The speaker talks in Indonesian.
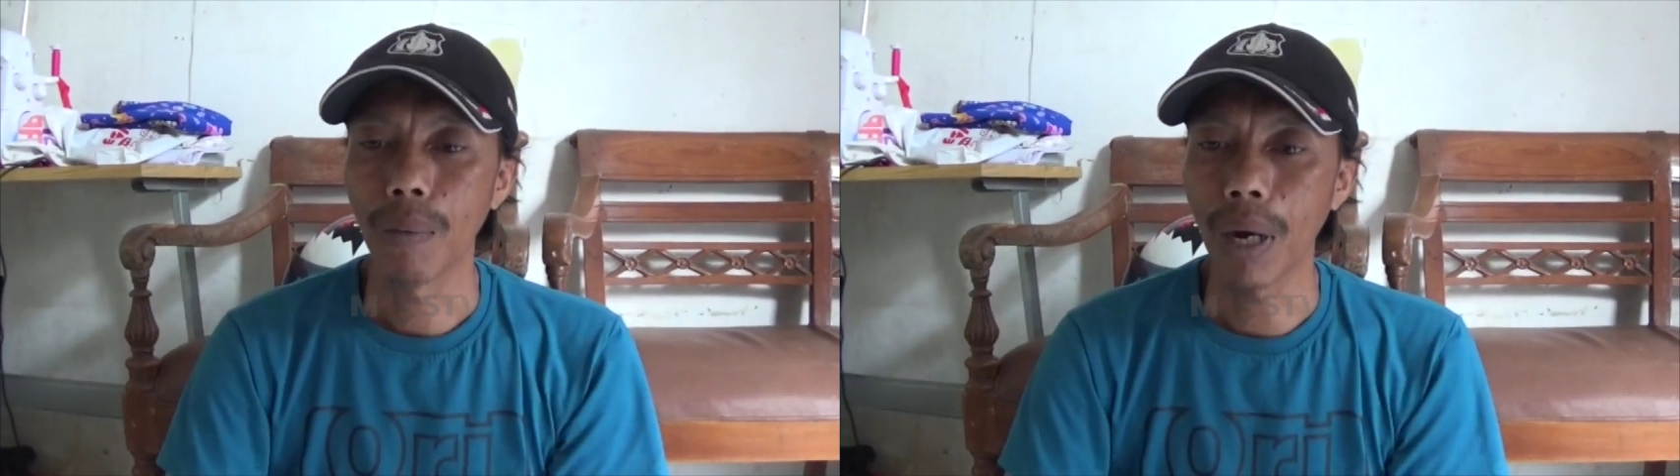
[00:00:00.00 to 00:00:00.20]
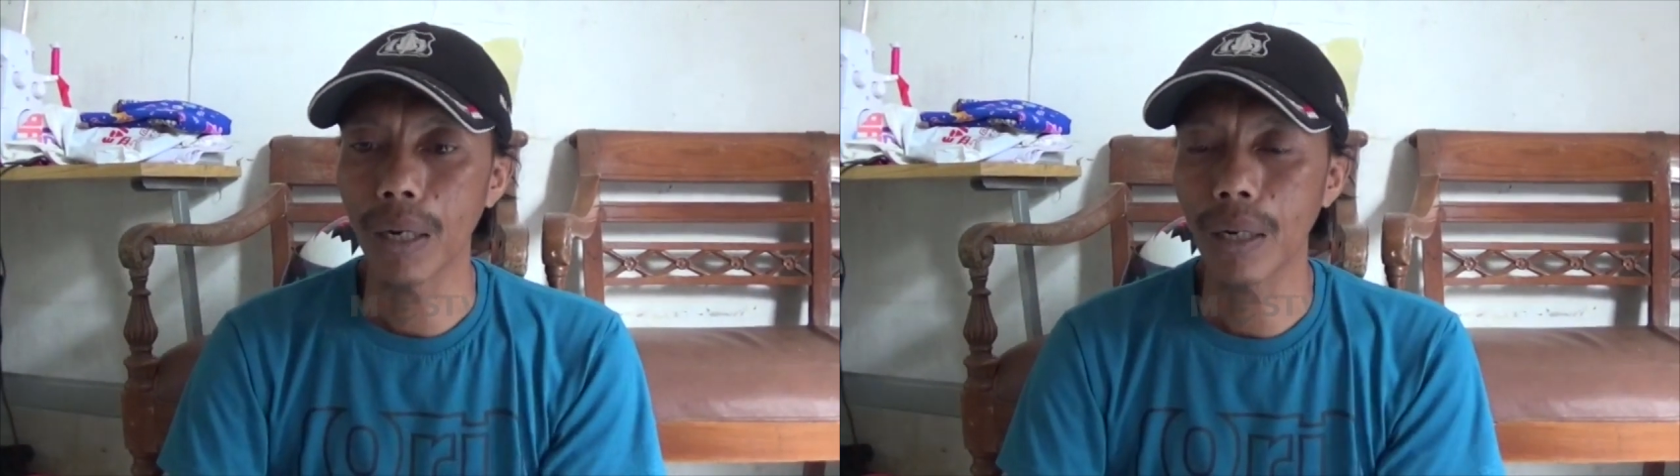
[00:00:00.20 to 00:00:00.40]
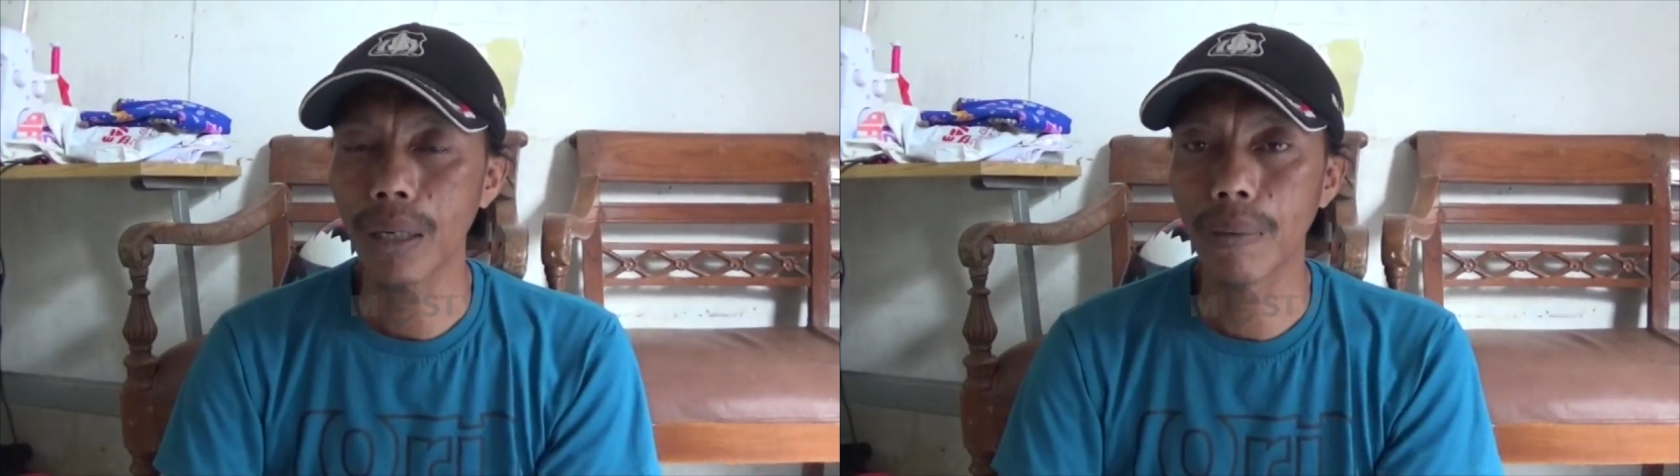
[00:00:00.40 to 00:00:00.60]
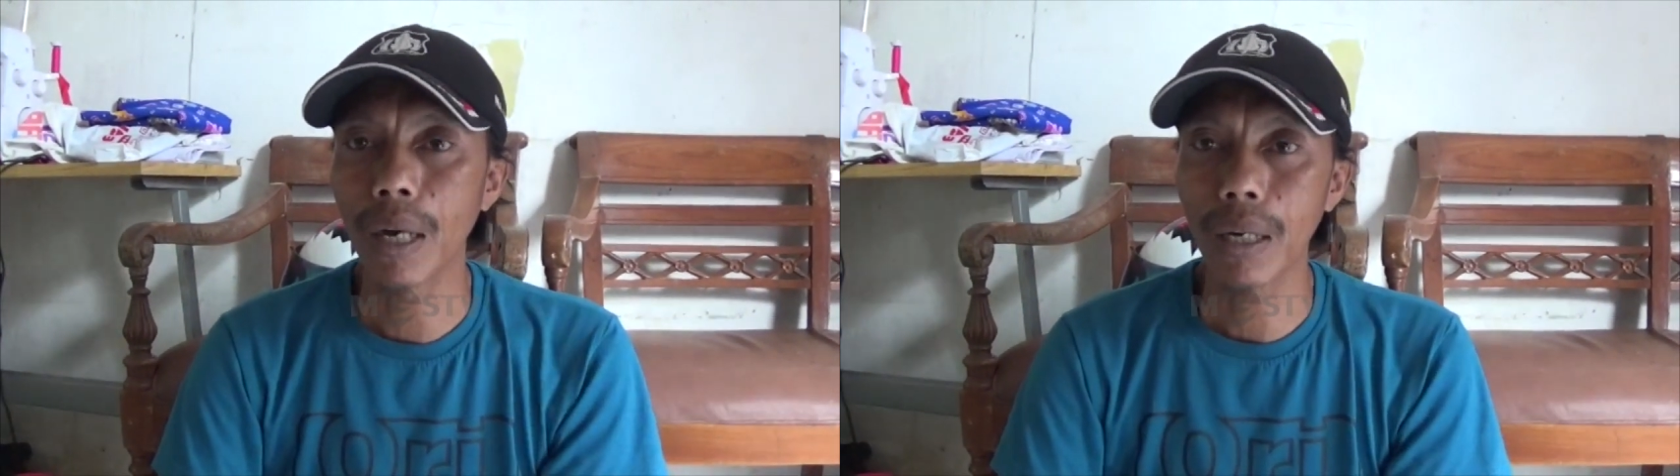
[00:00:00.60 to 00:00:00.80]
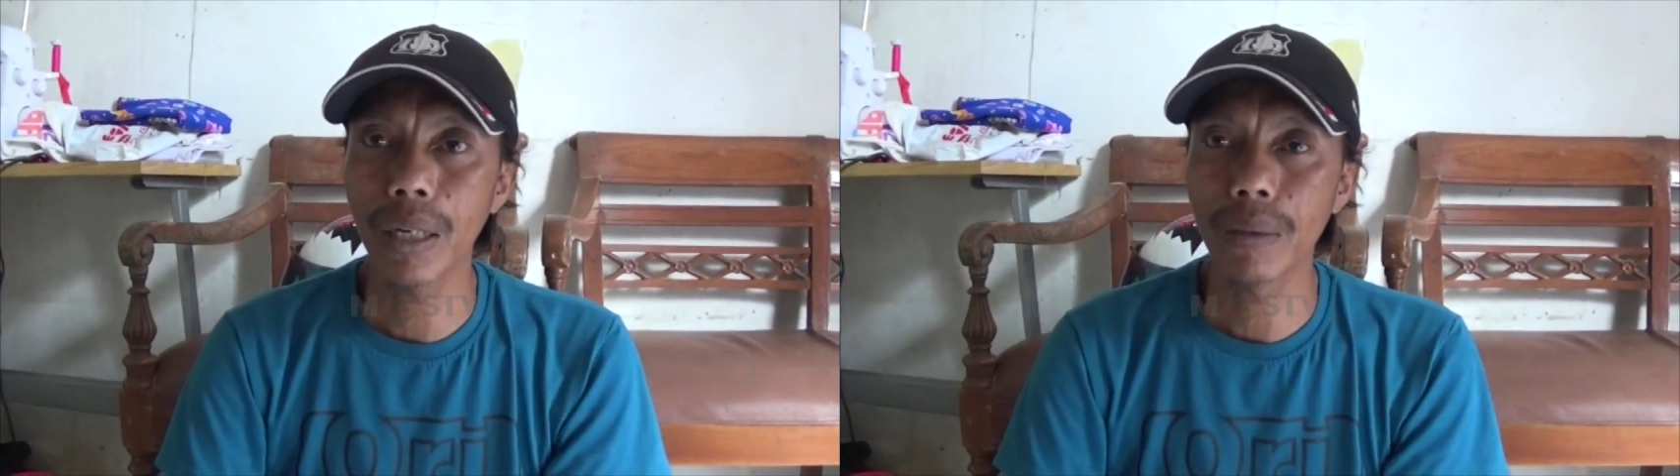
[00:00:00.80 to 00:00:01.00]
Bang Aris, Bang
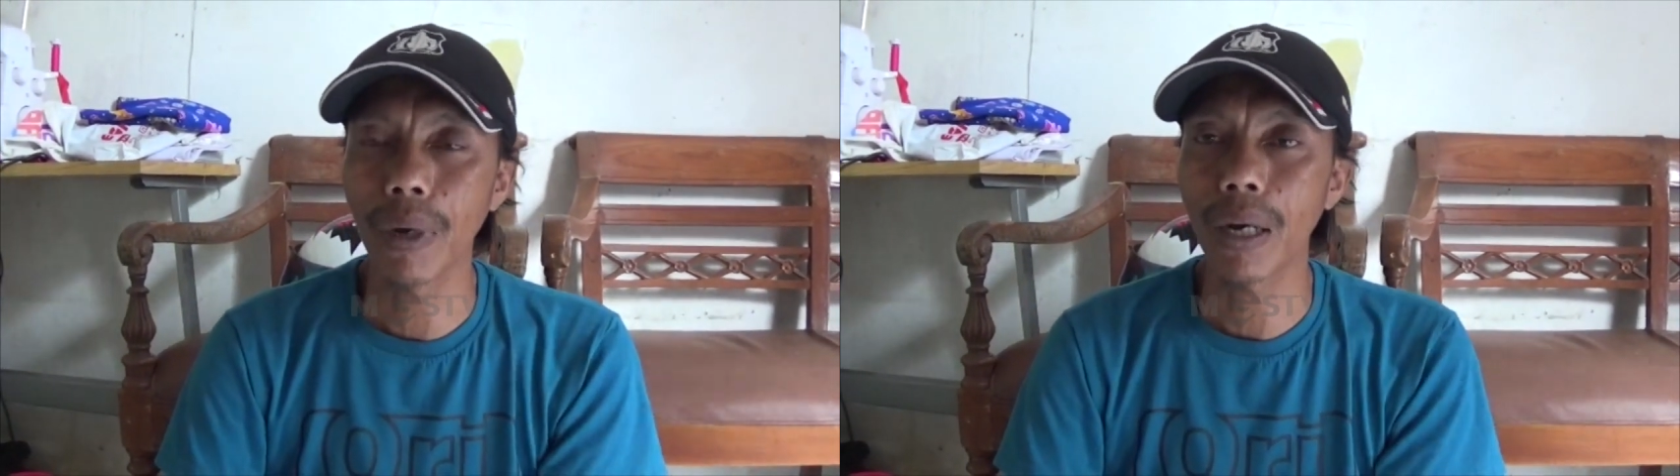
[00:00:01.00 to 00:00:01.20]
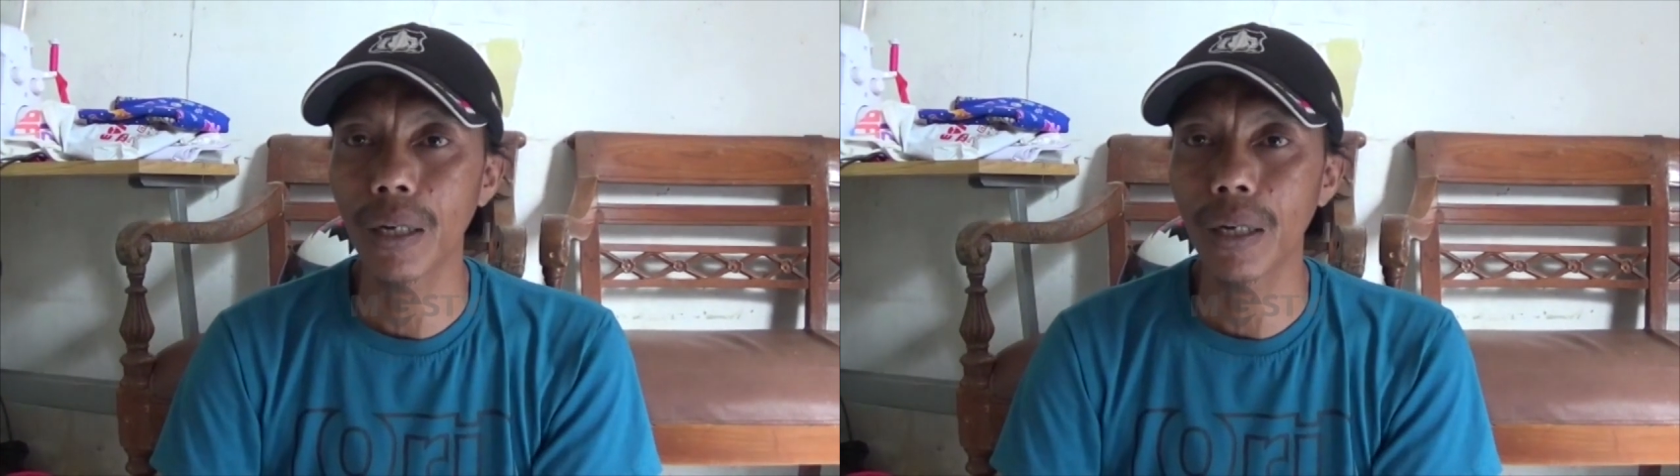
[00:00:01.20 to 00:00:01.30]
Aris, Bang